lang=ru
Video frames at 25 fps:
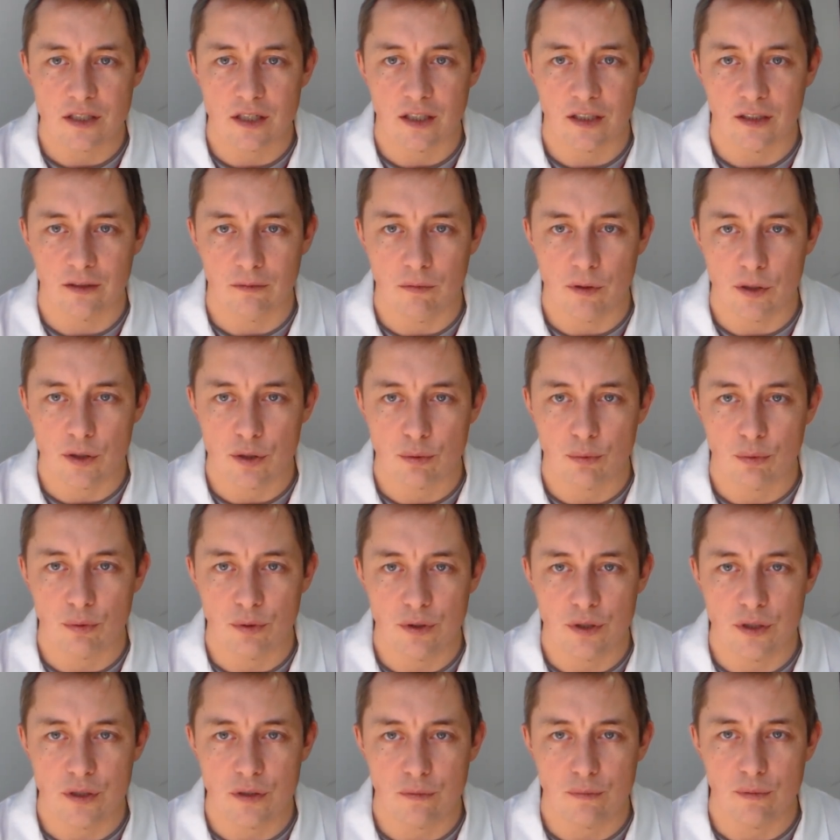
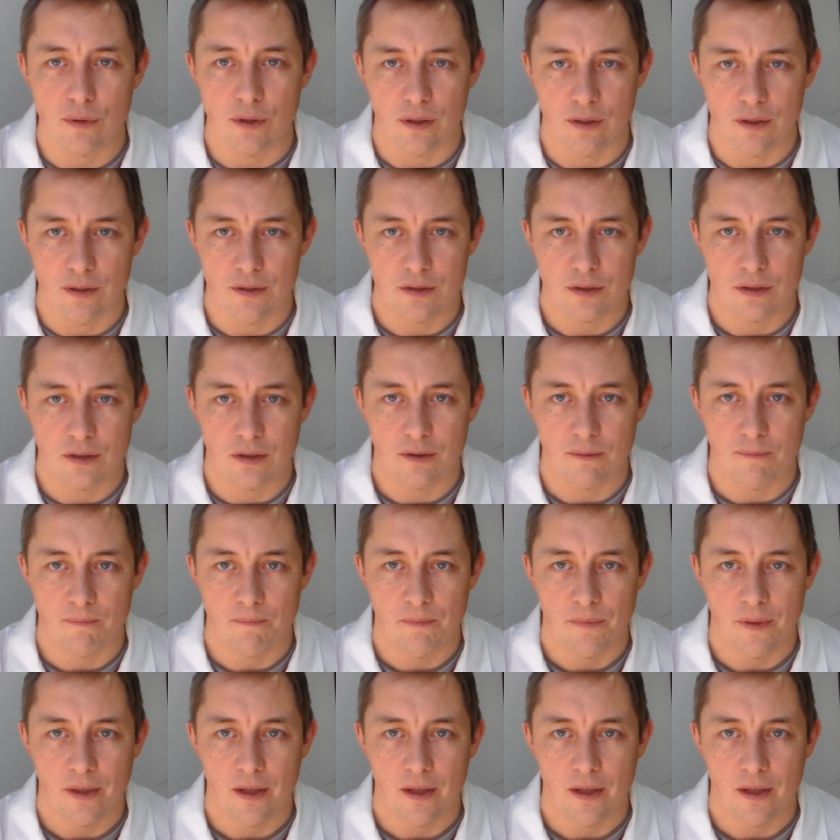соответствует действительности –